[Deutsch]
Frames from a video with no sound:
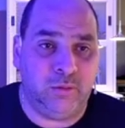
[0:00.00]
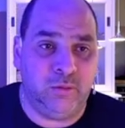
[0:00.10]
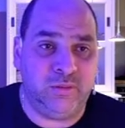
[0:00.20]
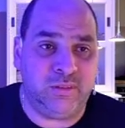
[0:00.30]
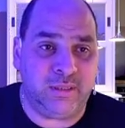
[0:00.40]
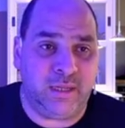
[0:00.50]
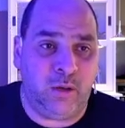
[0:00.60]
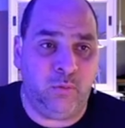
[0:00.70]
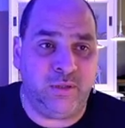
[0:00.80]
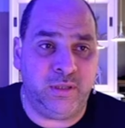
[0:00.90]
Und
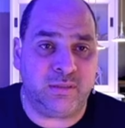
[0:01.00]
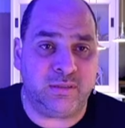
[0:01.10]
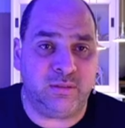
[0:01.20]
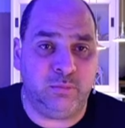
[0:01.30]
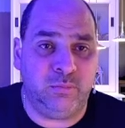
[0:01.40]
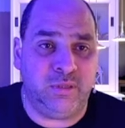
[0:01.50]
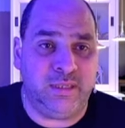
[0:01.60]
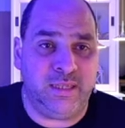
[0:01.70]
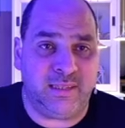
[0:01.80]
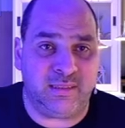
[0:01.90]
auf geht's zum
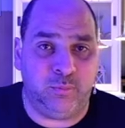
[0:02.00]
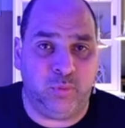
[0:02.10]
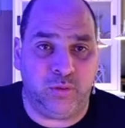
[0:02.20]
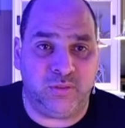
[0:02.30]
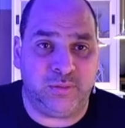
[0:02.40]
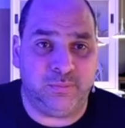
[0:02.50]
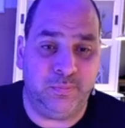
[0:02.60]
nächsten Punkt.